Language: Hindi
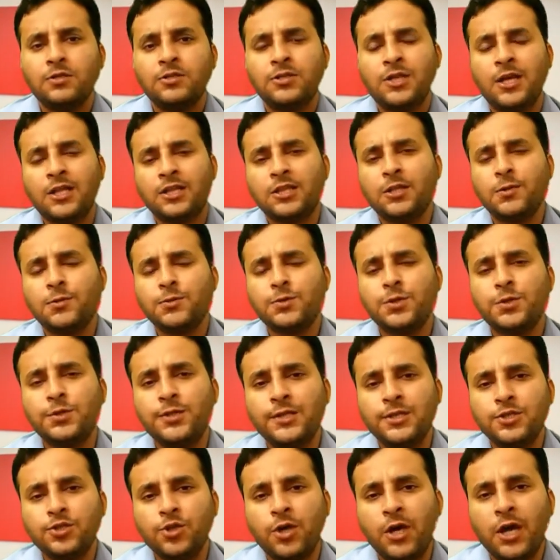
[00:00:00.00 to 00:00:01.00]
छत्तीस
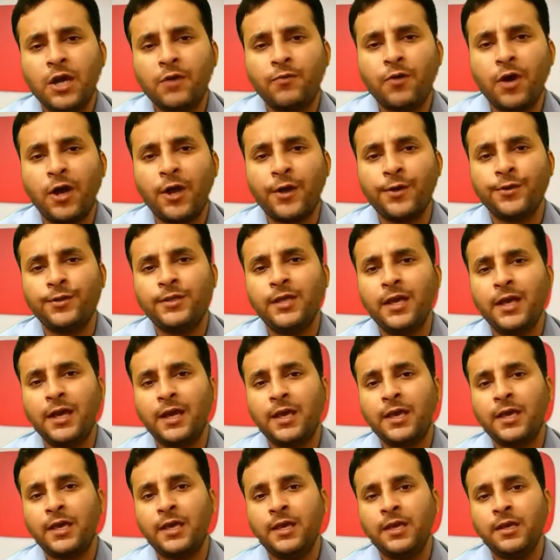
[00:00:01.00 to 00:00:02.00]
दिन जो है वो अयोध्या
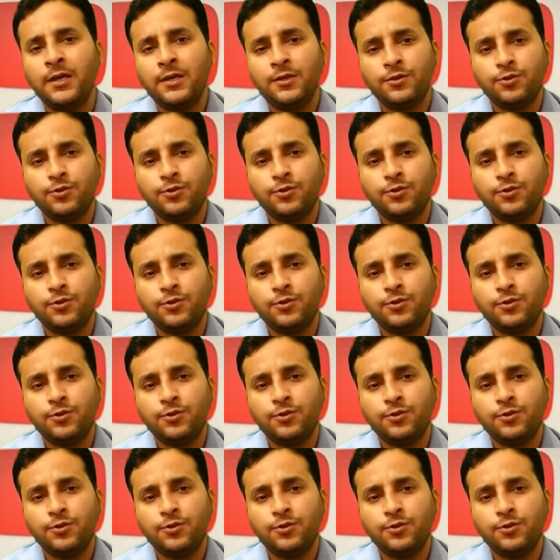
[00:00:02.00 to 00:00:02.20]
की